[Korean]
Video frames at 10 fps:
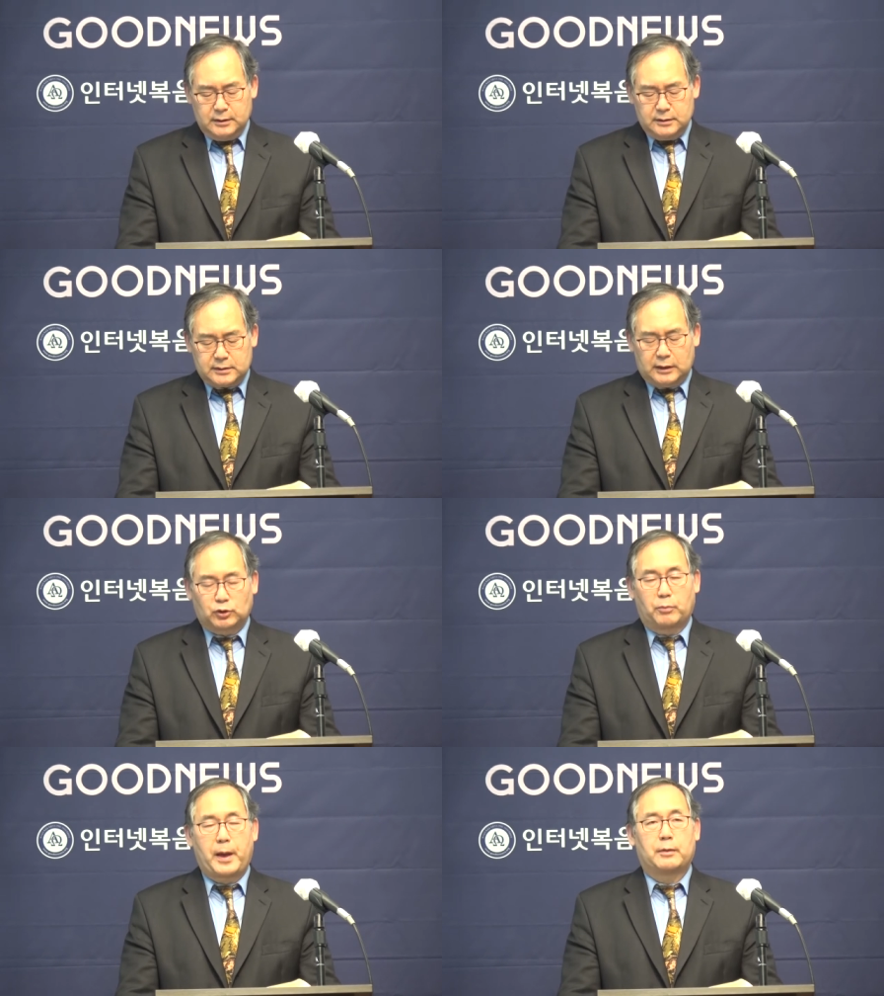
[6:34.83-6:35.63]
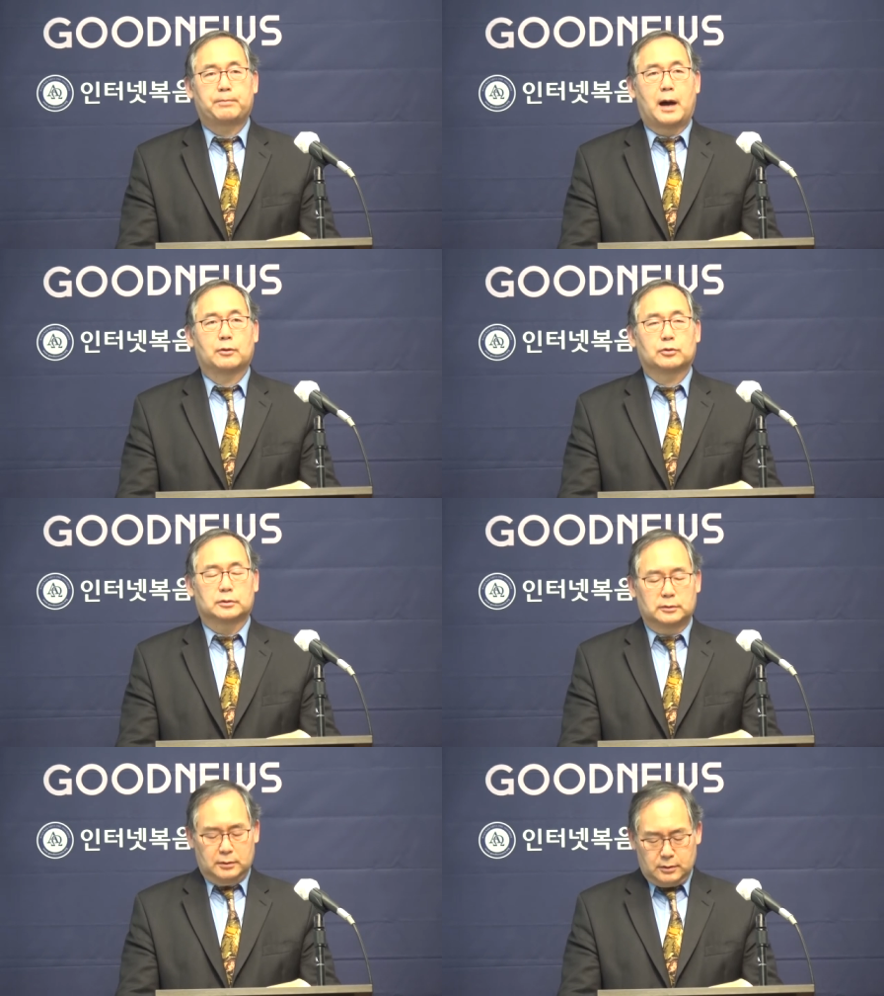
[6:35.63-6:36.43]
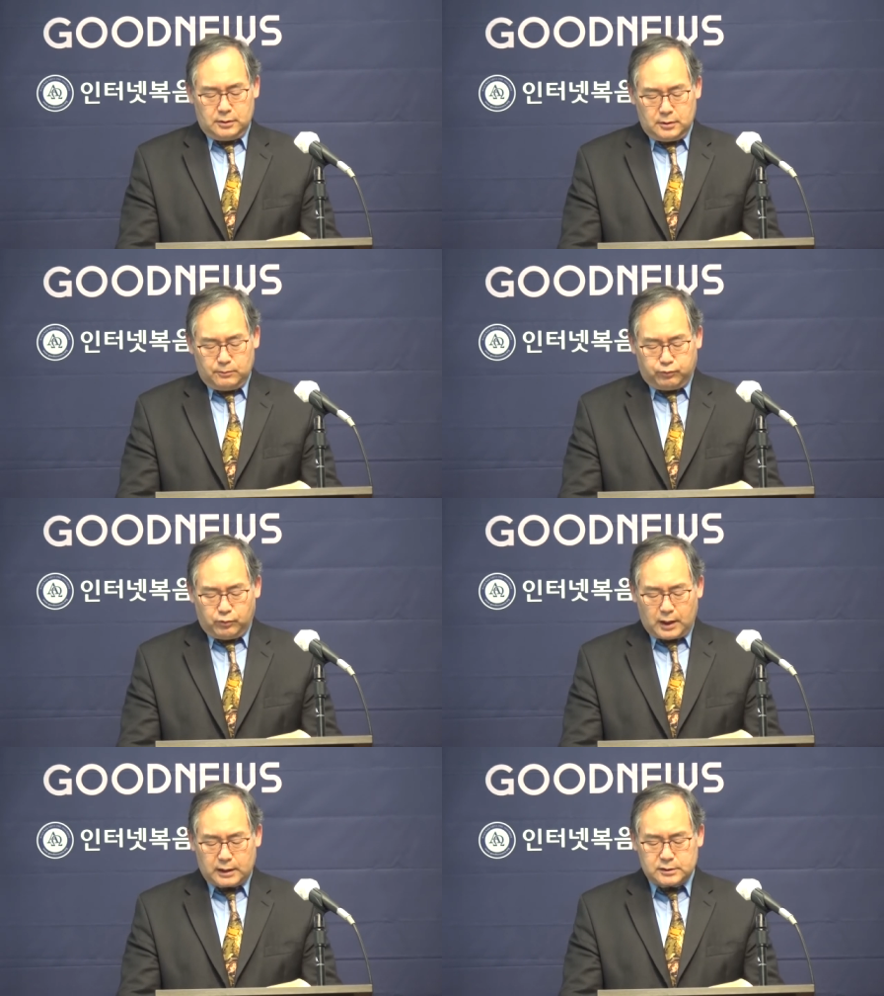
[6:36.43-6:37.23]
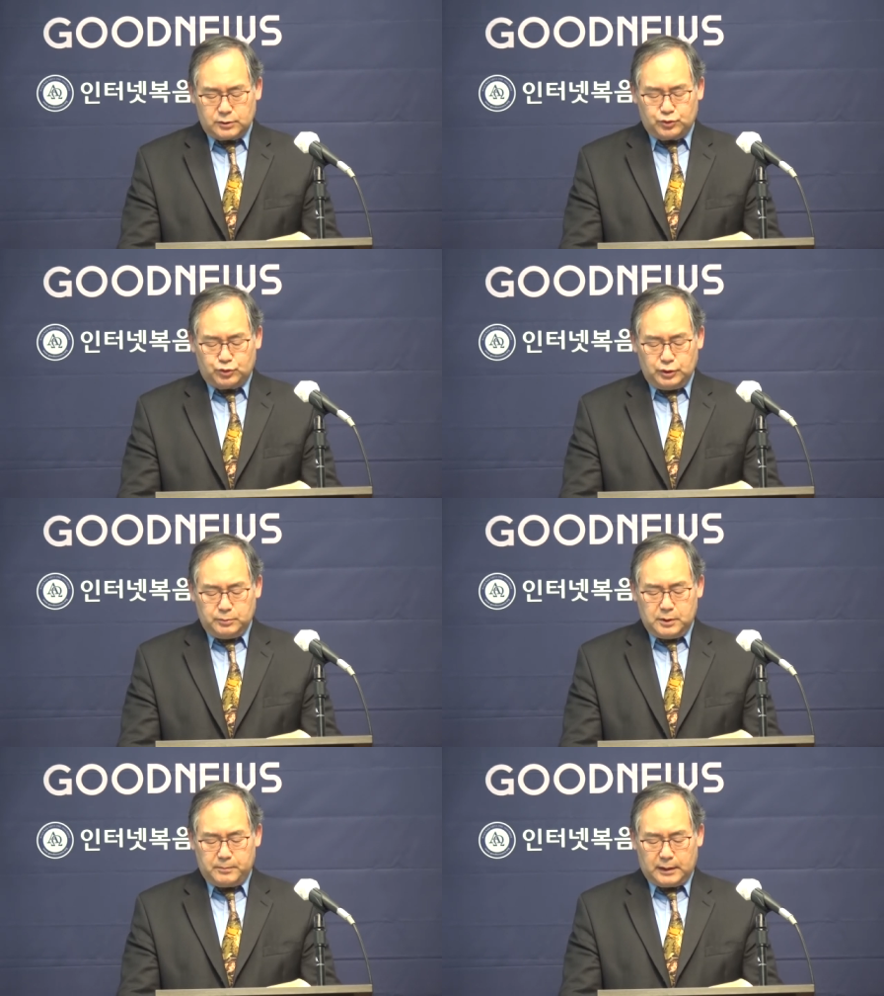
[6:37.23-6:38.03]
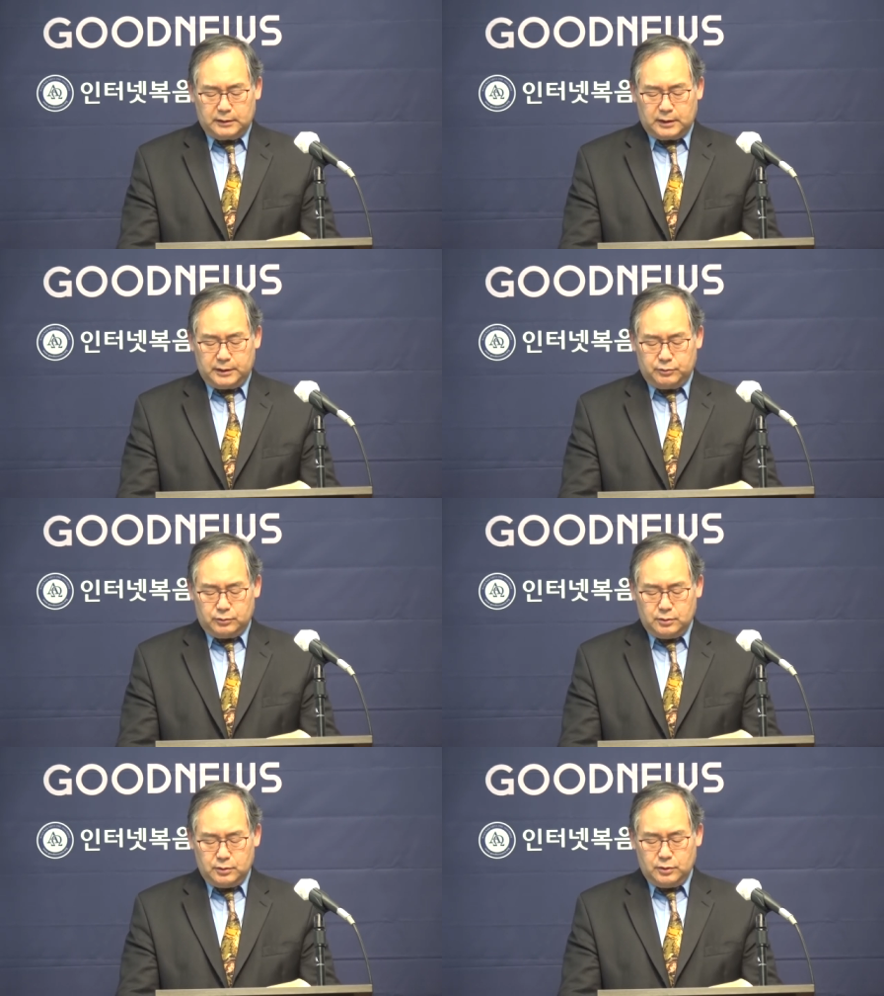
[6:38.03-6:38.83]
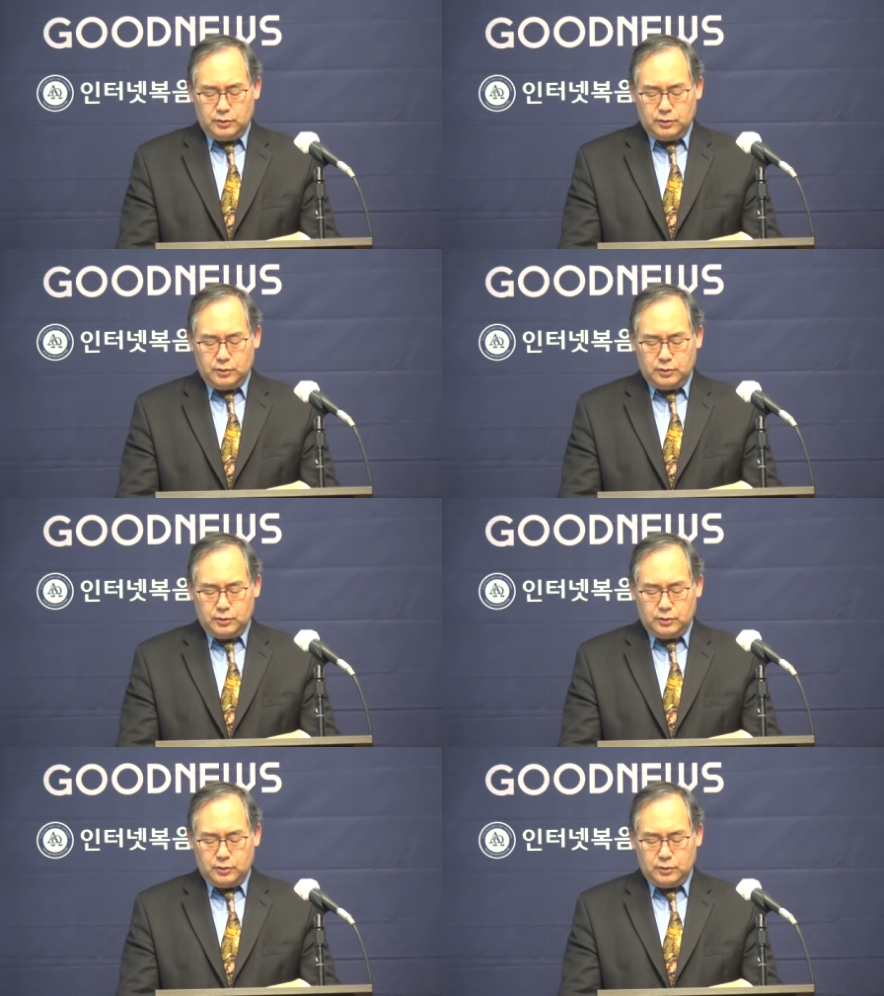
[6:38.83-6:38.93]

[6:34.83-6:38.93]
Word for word: 사도 바울은 부활하신 주님을 만난 이후